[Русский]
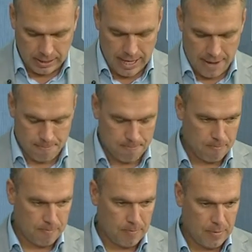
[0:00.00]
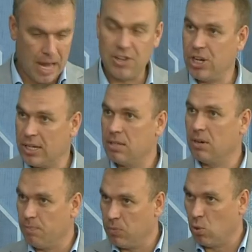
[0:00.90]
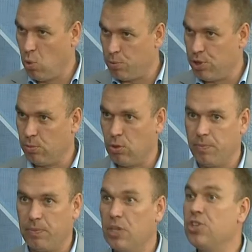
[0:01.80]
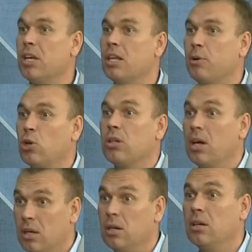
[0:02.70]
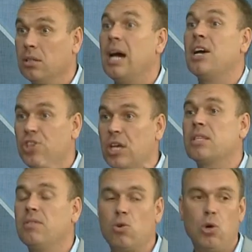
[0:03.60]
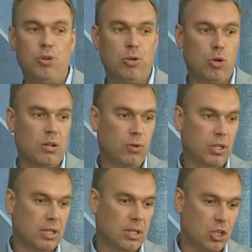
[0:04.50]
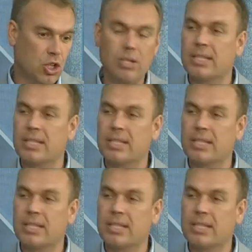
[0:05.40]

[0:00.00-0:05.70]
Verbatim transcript: тогда от частного к общему. Точнее, угу. наоборот, э, от да, от частного к общему. Вот э, что